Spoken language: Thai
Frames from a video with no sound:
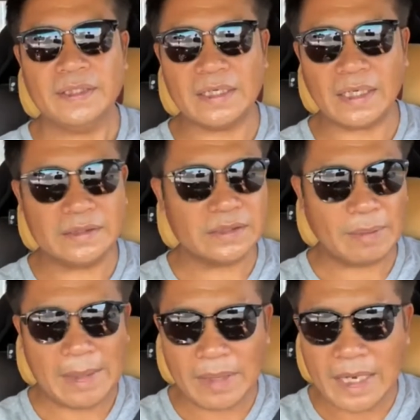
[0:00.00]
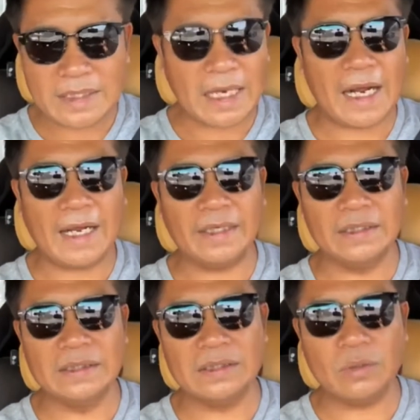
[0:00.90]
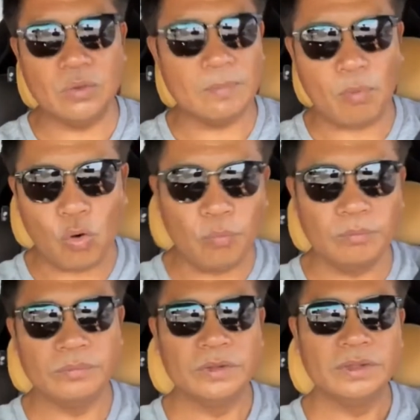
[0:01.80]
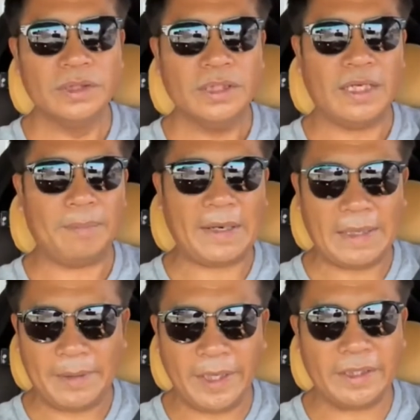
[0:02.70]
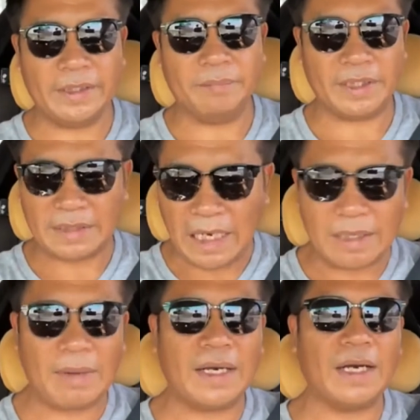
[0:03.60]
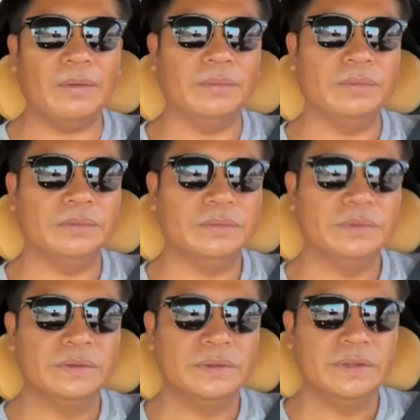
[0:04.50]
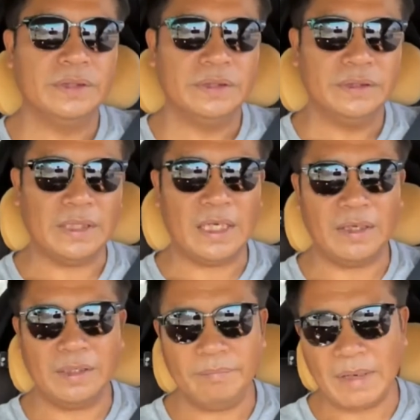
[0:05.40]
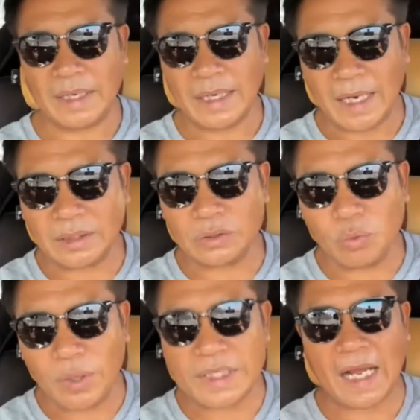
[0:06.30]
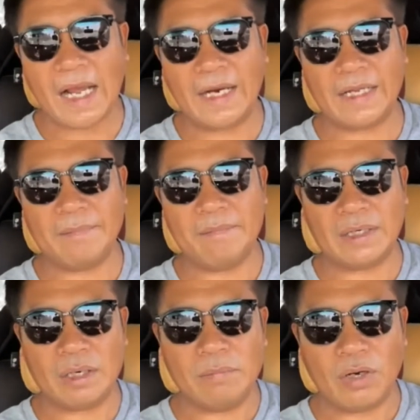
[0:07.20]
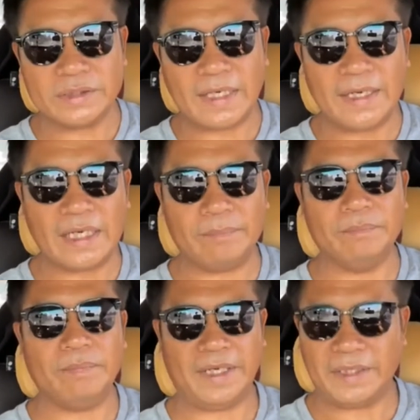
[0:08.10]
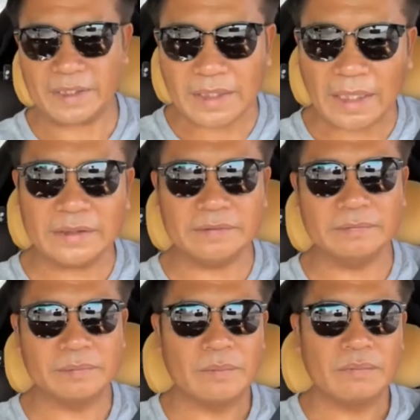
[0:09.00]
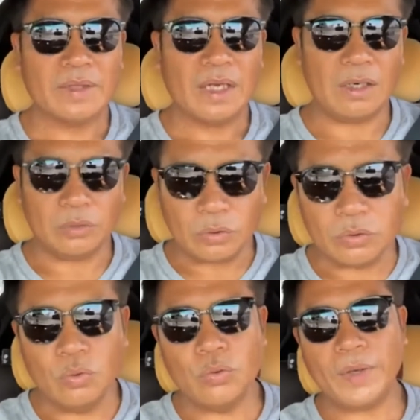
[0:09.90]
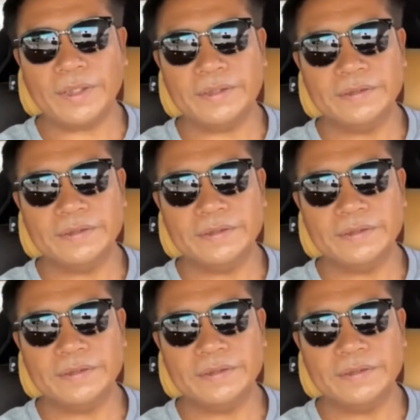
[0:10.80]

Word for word: ดังนั้นสภาพร่างกายหรืออุณหภูมินะภายในประเทศเนี่ยมันจะต่างกับบ้านเรา นะ บางครั้งตัวยาเนี่ย มันก็เหมาะใช้กับประเทศนั้น ๆ เราก็ต้องดูด้วย